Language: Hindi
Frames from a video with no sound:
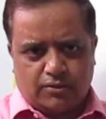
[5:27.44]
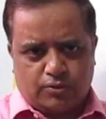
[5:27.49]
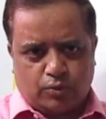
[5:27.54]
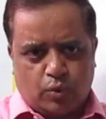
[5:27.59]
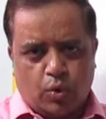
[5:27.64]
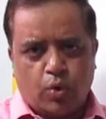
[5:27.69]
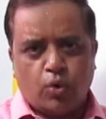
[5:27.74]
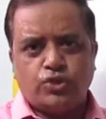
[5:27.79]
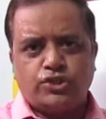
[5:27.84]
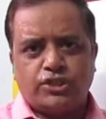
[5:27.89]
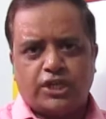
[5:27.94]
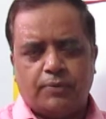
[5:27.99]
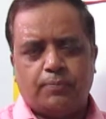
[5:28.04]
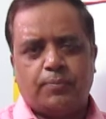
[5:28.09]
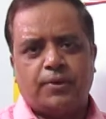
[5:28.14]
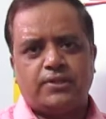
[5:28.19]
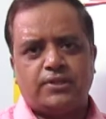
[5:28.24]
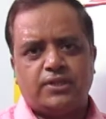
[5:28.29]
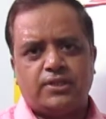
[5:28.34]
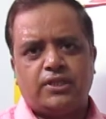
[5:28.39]
खोज की
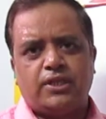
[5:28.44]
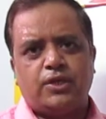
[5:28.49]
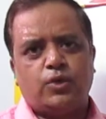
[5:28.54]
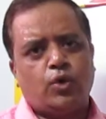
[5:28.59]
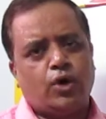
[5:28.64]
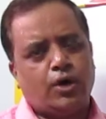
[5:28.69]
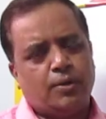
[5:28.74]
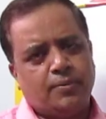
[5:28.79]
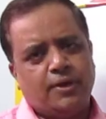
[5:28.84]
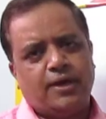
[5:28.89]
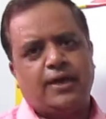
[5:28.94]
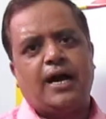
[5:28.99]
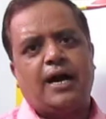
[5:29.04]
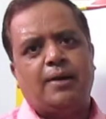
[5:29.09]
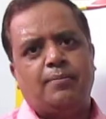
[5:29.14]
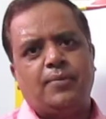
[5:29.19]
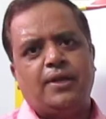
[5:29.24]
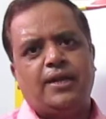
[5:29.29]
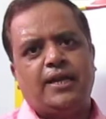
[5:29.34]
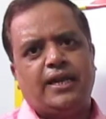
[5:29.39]
पद्धति को हमें
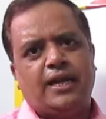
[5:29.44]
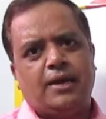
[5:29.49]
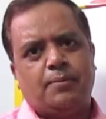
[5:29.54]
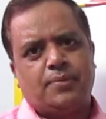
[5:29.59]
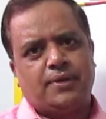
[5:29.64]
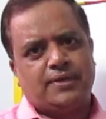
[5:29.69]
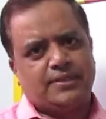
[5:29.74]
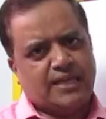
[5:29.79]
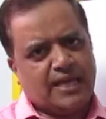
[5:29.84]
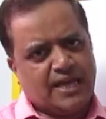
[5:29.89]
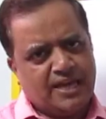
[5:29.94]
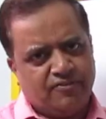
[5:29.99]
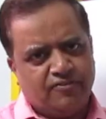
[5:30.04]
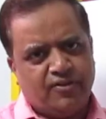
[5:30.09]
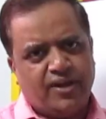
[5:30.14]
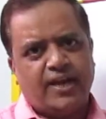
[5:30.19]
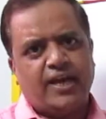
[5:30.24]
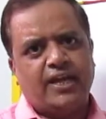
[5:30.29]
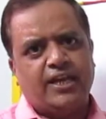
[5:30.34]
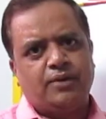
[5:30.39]
काम में लेना पड़ता है
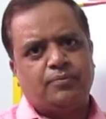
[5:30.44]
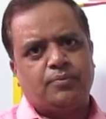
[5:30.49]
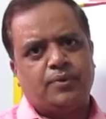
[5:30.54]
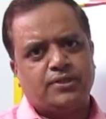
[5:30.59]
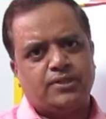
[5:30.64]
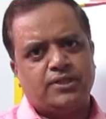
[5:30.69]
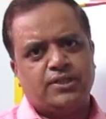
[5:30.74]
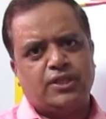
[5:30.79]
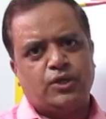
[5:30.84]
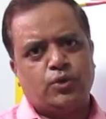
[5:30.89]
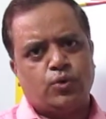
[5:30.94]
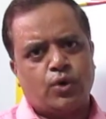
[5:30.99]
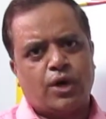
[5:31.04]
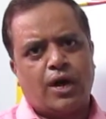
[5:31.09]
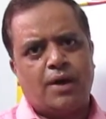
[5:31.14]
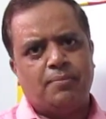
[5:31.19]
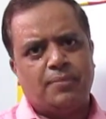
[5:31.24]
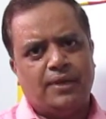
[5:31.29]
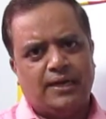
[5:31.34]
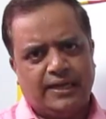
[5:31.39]
वैज्ञानिक पद्धति को
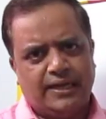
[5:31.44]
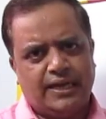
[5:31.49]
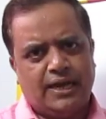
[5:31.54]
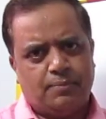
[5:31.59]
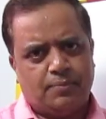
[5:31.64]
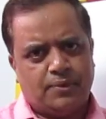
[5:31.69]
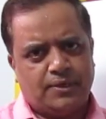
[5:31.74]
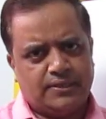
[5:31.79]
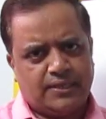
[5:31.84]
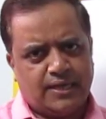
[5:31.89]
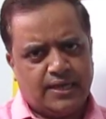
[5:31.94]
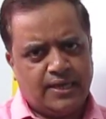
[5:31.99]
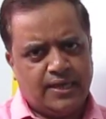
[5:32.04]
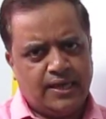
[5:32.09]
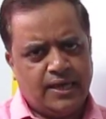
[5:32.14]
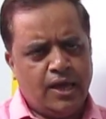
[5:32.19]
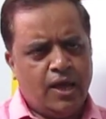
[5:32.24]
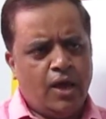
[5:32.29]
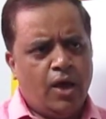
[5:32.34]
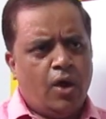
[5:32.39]
काम में लेना पड़ता है
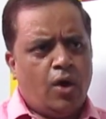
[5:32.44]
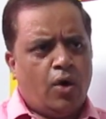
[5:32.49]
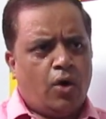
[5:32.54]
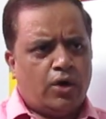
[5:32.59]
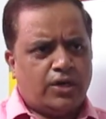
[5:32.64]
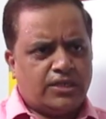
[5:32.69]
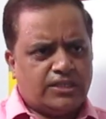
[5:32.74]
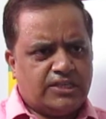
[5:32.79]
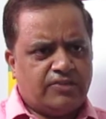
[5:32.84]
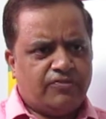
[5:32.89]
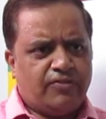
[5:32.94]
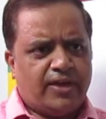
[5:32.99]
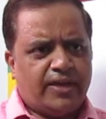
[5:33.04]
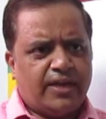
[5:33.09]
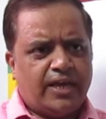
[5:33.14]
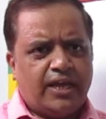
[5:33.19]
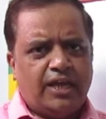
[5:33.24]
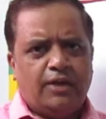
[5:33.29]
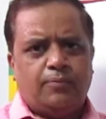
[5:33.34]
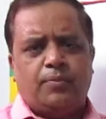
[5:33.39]
और इसी
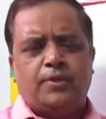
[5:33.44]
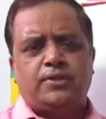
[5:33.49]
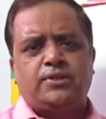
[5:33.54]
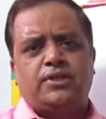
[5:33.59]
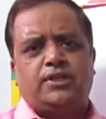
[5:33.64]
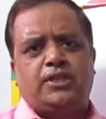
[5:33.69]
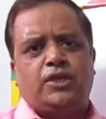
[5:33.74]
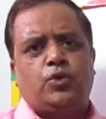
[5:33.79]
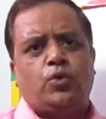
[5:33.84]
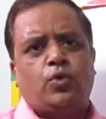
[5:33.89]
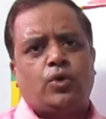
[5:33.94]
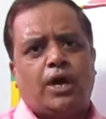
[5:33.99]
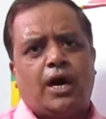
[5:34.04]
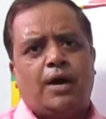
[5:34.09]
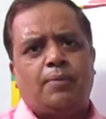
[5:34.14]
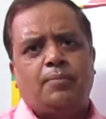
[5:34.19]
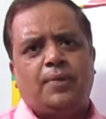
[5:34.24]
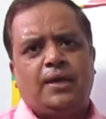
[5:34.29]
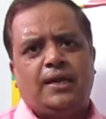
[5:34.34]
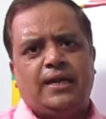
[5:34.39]
वैज्ञानिक पद्धति को
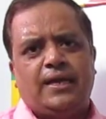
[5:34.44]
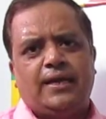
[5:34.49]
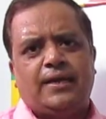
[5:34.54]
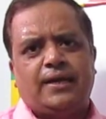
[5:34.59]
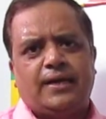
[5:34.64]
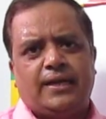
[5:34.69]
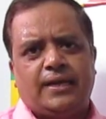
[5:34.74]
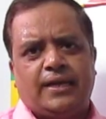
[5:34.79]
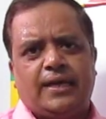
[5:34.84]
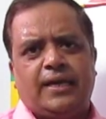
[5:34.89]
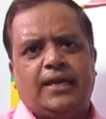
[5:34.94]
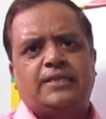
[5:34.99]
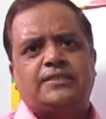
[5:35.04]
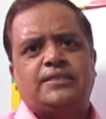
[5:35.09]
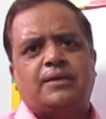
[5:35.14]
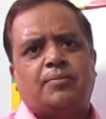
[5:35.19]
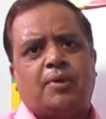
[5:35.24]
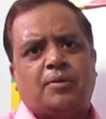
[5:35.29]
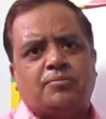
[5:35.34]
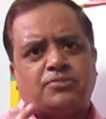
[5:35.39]
काम में लेकर के
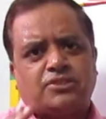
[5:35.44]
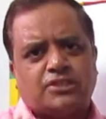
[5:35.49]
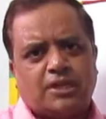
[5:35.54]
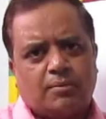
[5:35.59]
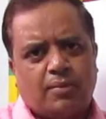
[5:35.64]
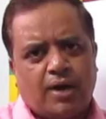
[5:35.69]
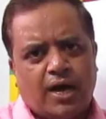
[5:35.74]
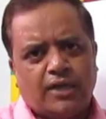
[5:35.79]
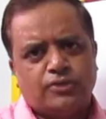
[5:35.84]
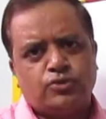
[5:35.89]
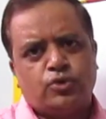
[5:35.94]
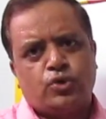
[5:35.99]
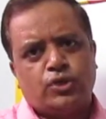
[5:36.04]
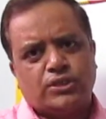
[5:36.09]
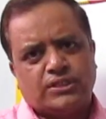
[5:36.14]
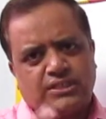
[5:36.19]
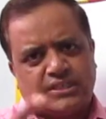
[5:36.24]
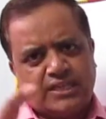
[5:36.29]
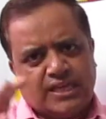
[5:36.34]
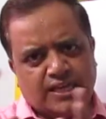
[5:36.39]
जब हम समाज और
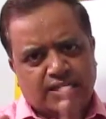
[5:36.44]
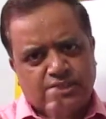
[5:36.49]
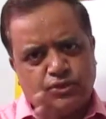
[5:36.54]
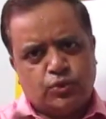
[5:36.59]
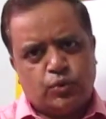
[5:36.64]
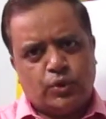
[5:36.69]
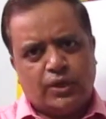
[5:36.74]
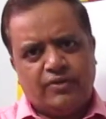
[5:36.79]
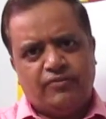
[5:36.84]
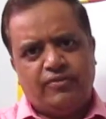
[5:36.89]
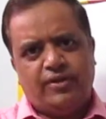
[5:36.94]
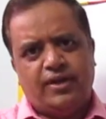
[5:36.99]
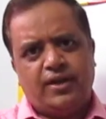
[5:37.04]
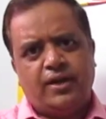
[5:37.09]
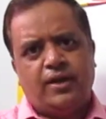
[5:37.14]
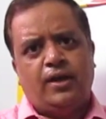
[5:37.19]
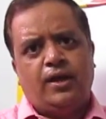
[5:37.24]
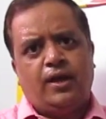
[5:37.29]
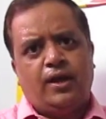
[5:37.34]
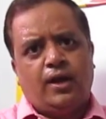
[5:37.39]
इसके जुड़े हुए
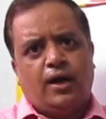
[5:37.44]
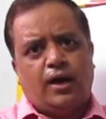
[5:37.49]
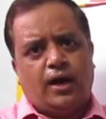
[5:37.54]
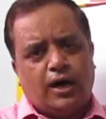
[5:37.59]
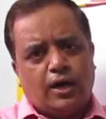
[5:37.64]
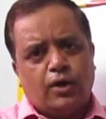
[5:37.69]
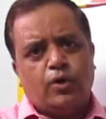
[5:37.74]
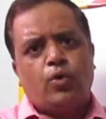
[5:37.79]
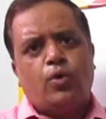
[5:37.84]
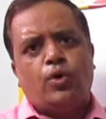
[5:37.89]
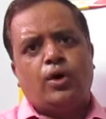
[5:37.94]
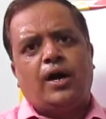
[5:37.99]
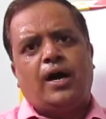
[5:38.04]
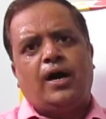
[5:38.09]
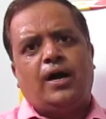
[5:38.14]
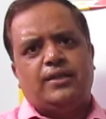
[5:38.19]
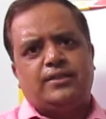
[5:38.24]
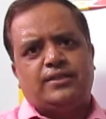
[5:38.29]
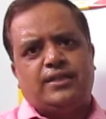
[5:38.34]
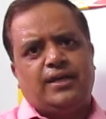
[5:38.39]
अंगों का
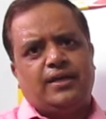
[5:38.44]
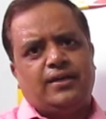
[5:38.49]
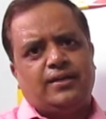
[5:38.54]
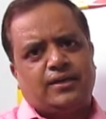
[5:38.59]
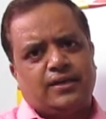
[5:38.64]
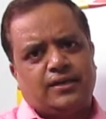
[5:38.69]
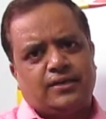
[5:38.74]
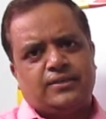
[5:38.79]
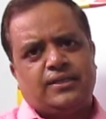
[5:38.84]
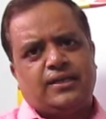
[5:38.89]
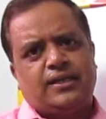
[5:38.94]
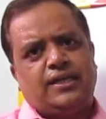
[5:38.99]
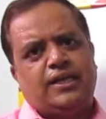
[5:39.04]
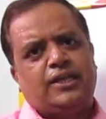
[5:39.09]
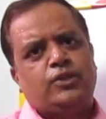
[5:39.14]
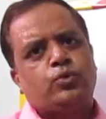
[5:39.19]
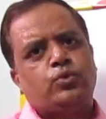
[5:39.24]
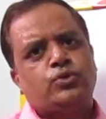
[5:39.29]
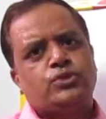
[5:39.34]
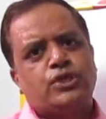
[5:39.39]
अध्ययन करते हैं
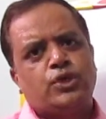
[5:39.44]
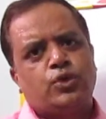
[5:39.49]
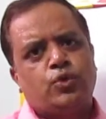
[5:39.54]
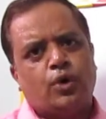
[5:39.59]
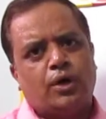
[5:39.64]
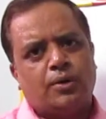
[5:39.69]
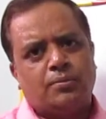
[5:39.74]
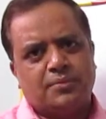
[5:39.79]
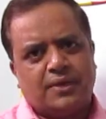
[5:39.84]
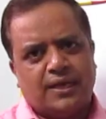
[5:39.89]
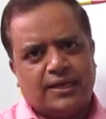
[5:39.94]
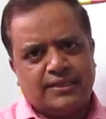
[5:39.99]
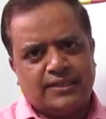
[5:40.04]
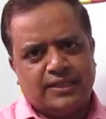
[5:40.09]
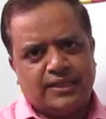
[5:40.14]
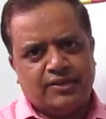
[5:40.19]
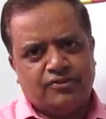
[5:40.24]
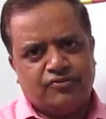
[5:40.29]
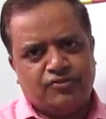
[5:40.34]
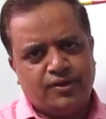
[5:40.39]
तो उसी को हम कहते
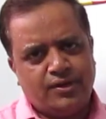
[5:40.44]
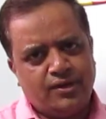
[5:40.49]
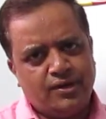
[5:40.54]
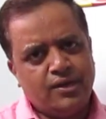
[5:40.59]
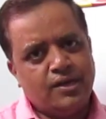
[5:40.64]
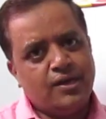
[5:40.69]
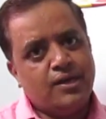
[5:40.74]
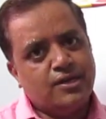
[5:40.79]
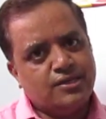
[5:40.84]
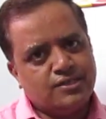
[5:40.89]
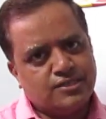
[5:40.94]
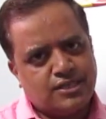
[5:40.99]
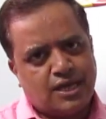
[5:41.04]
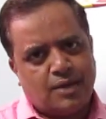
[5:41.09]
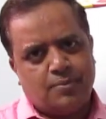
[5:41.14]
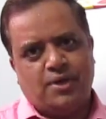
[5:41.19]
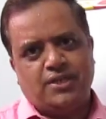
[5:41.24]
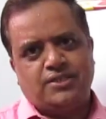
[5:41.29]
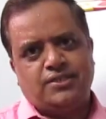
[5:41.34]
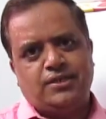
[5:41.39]
हैं फिर
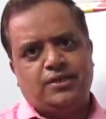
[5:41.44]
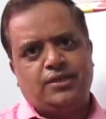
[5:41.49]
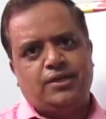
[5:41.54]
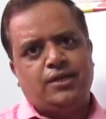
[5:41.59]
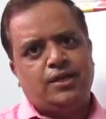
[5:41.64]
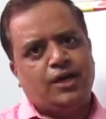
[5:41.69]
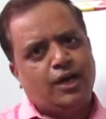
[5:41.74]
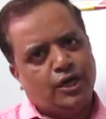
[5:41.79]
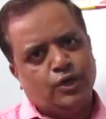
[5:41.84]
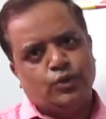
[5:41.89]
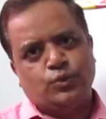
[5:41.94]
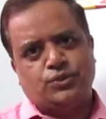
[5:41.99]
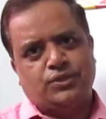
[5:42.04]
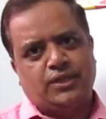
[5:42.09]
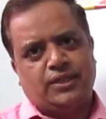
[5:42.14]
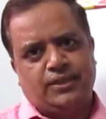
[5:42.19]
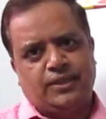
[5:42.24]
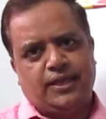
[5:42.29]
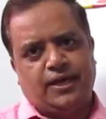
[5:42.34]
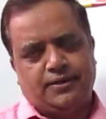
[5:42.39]
सामाजिक
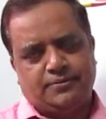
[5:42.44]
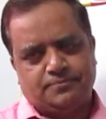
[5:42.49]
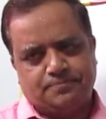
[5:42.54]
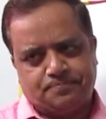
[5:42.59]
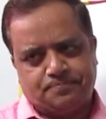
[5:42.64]
अनुसंधान